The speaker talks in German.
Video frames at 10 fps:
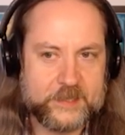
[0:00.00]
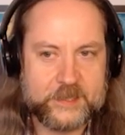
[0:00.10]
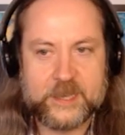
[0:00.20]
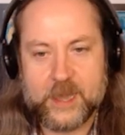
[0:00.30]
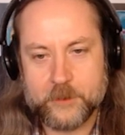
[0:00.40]

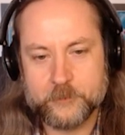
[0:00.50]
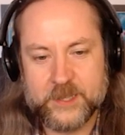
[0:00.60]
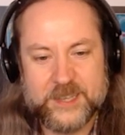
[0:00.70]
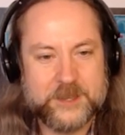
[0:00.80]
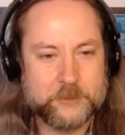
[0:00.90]
Naja,
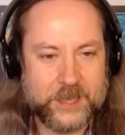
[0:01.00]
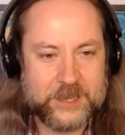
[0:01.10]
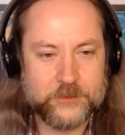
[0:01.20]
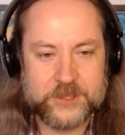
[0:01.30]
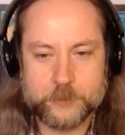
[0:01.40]
bringen
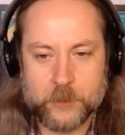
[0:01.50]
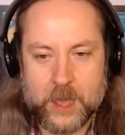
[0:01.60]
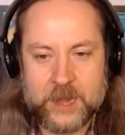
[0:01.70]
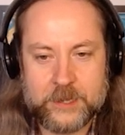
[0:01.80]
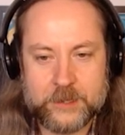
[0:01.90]
uns
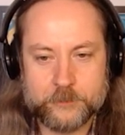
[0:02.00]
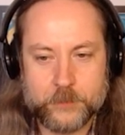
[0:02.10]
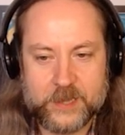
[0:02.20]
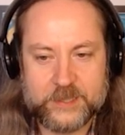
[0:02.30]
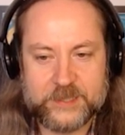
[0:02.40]
alle
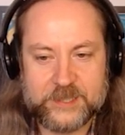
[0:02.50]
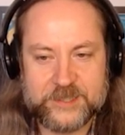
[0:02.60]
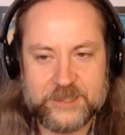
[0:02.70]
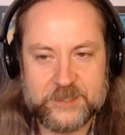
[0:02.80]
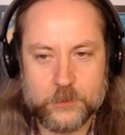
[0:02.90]
beide
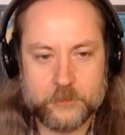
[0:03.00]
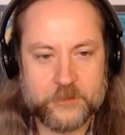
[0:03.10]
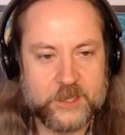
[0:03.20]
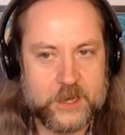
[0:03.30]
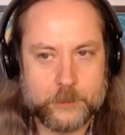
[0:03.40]
jetzt nicht so
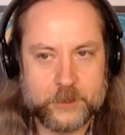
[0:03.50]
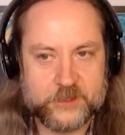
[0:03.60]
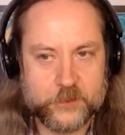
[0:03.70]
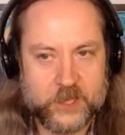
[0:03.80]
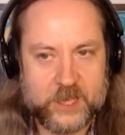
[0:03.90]
viel, aber
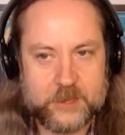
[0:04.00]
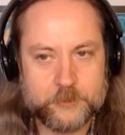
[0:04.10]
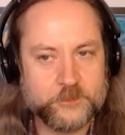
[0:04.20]
ist okay.